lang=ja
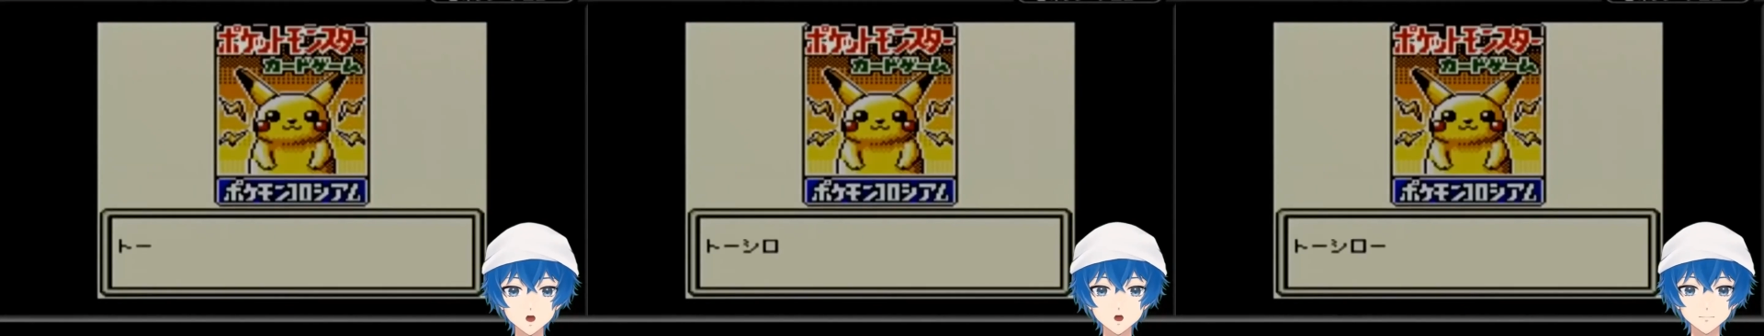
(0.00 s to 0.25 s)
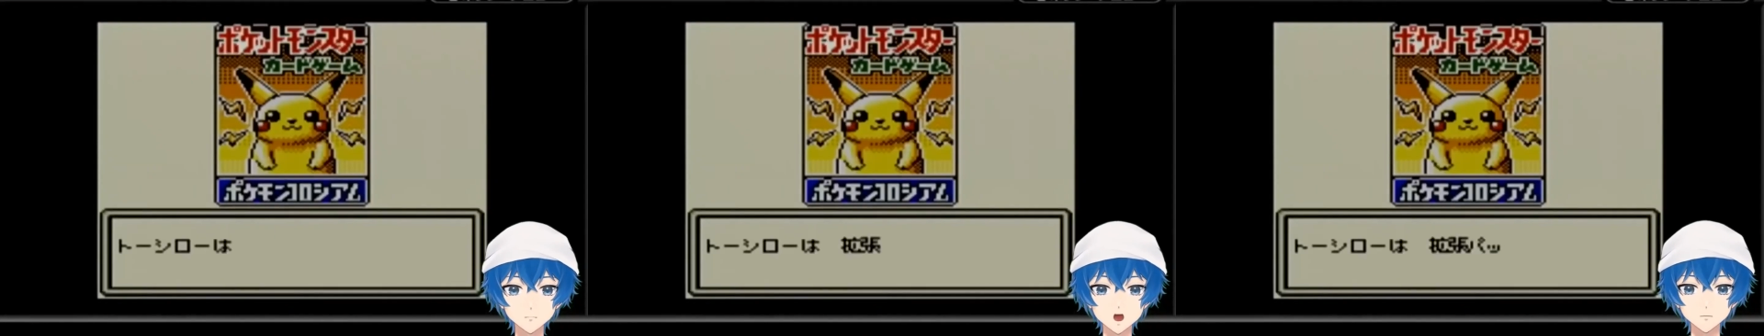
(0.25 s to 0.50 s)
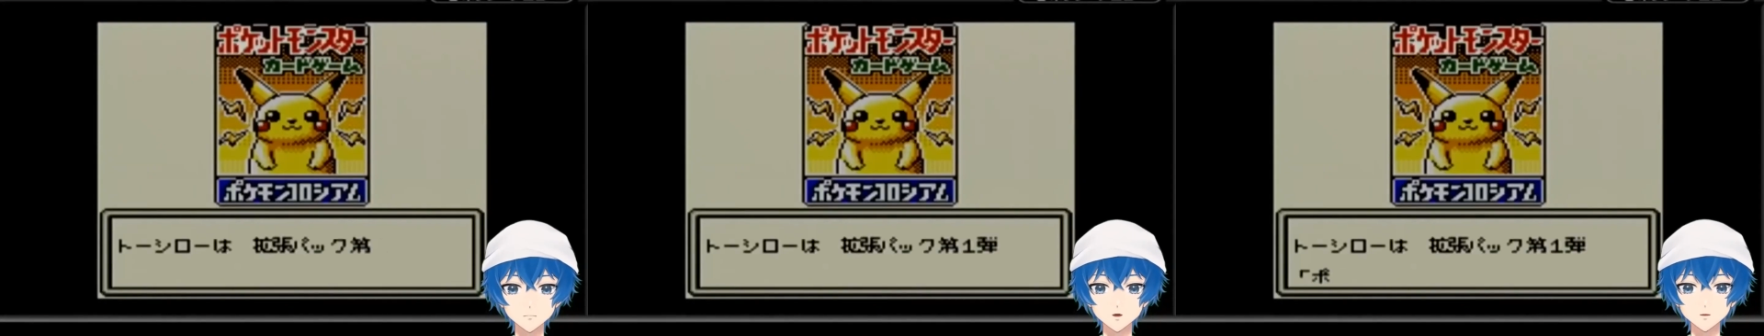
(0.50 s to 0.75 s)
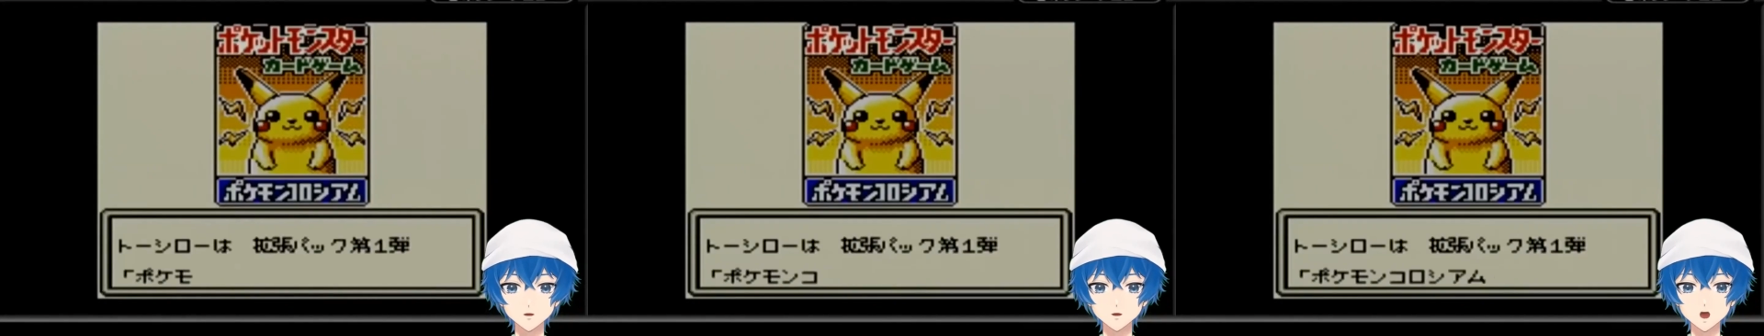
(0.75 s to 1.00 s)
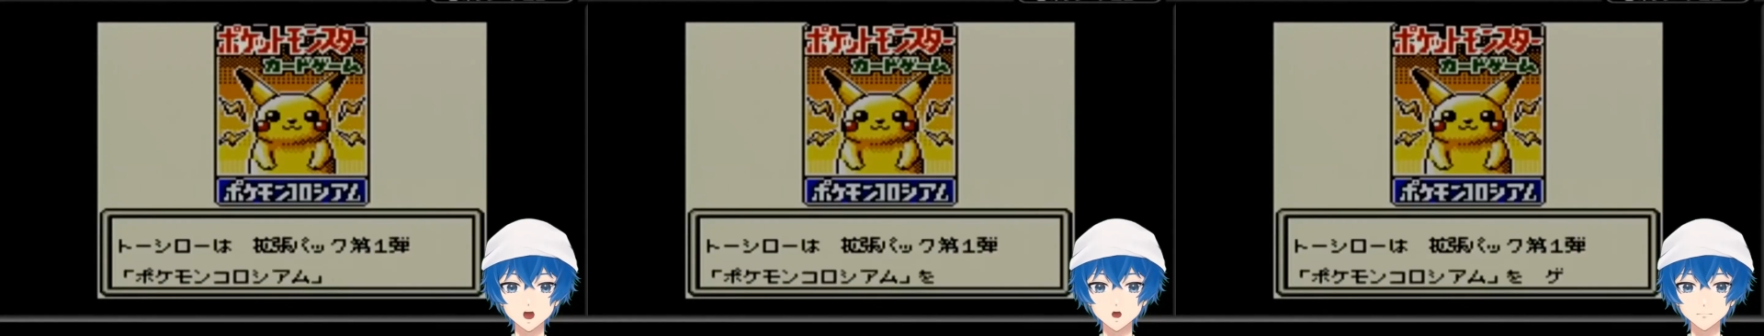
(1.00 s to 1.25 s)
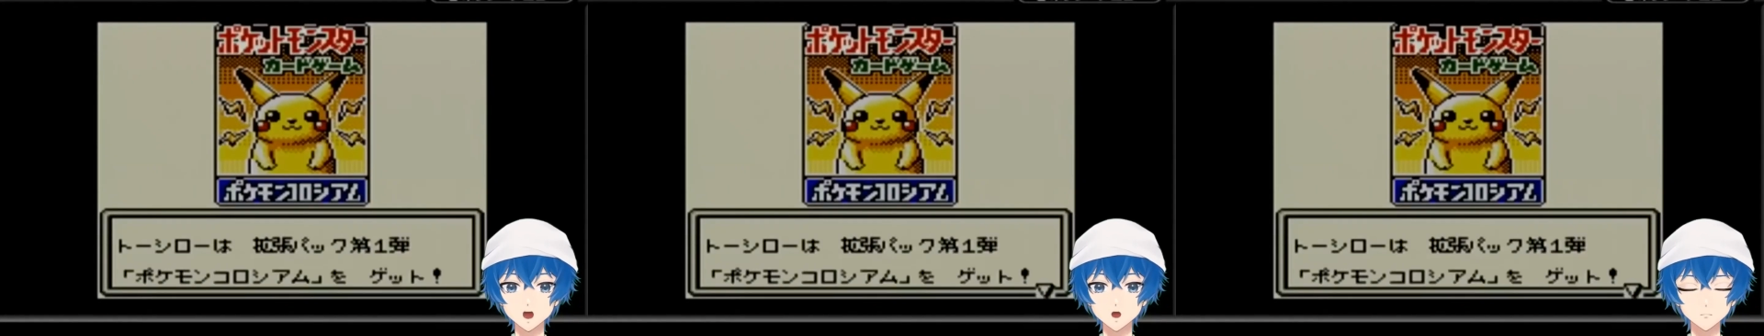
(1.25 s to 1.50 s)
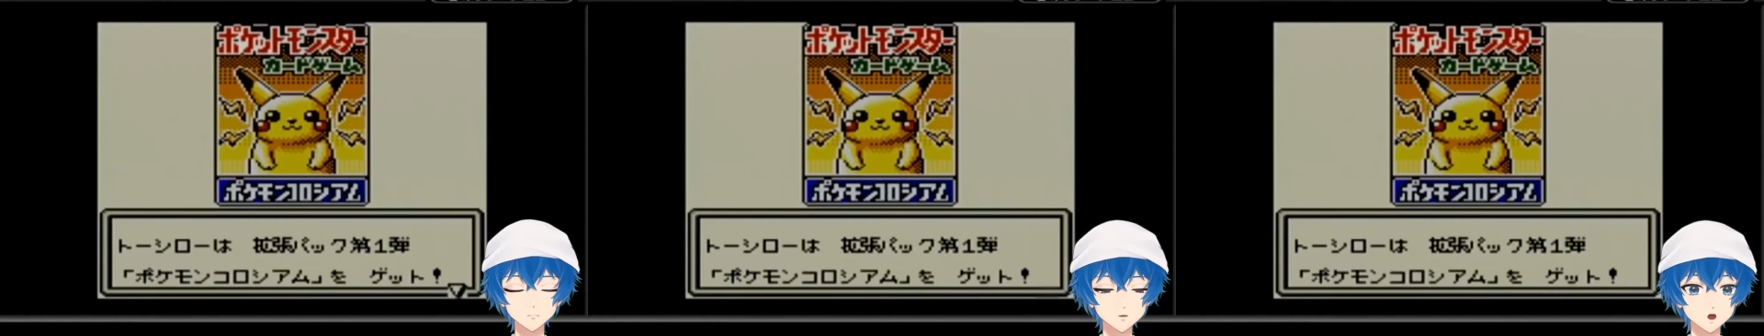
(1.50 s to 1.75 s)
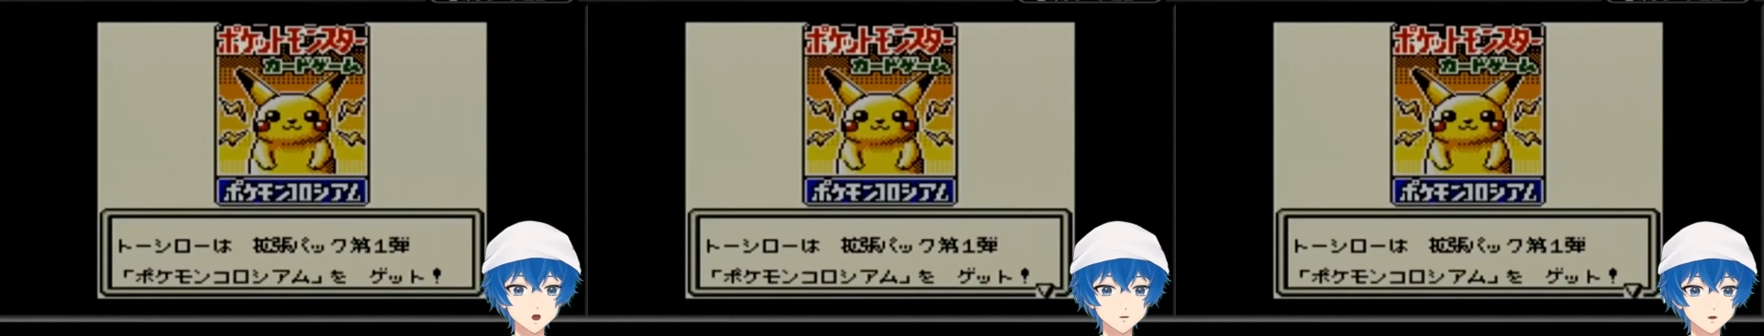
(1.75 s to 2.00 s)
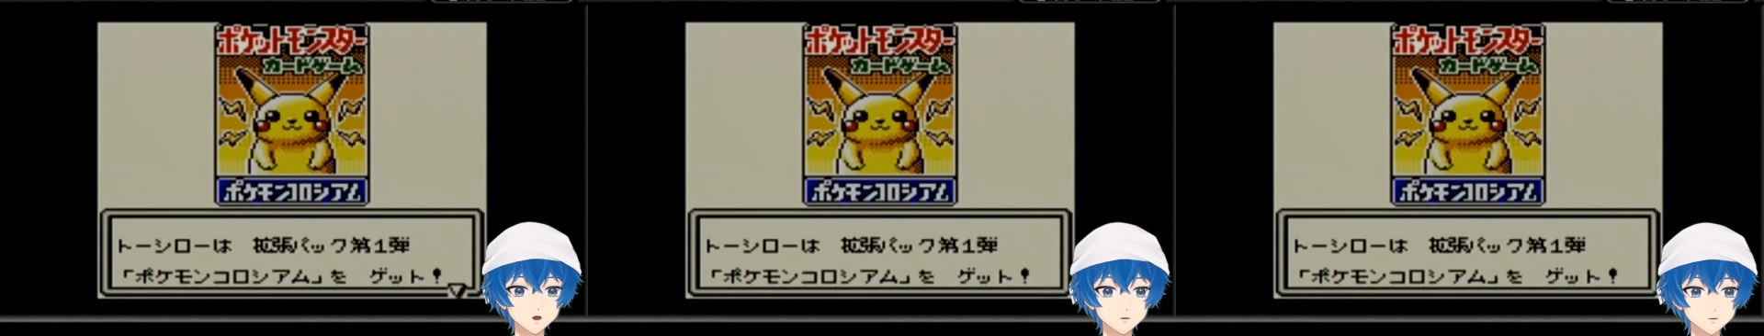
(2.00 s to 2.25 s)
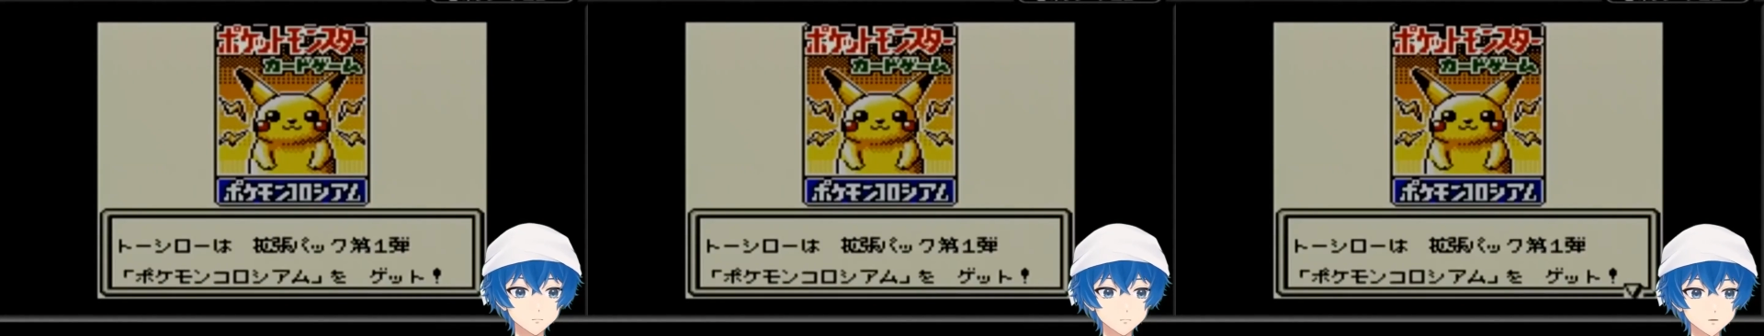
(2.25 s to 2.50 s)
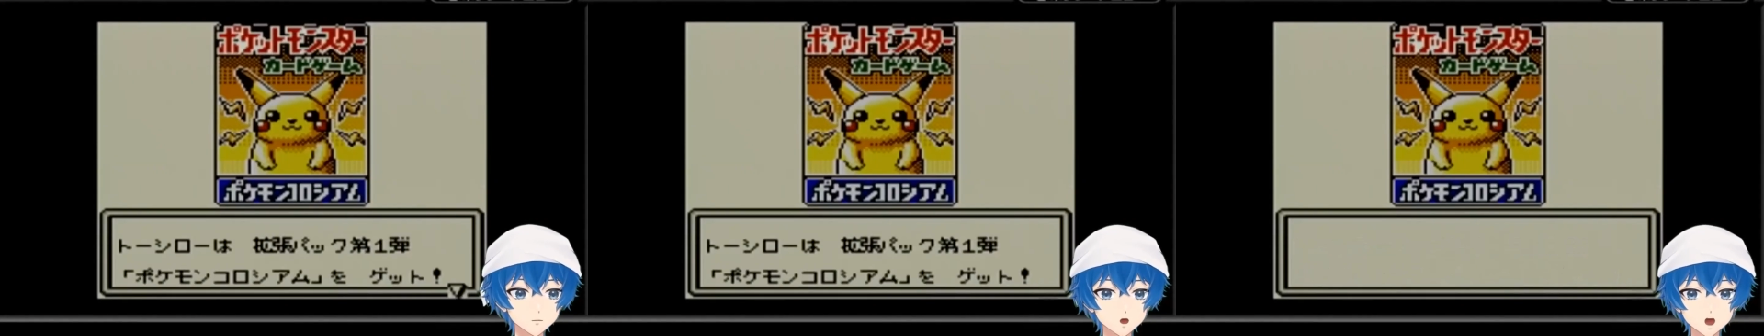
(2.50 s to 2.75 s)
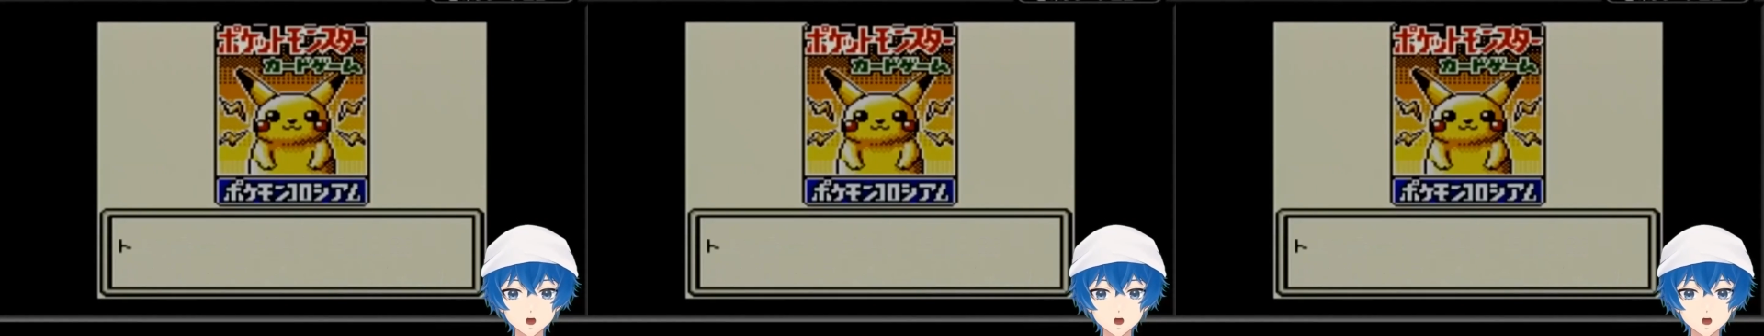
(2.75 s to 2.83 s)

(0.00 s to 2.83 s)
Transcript: ケモンコロシアム拡張第1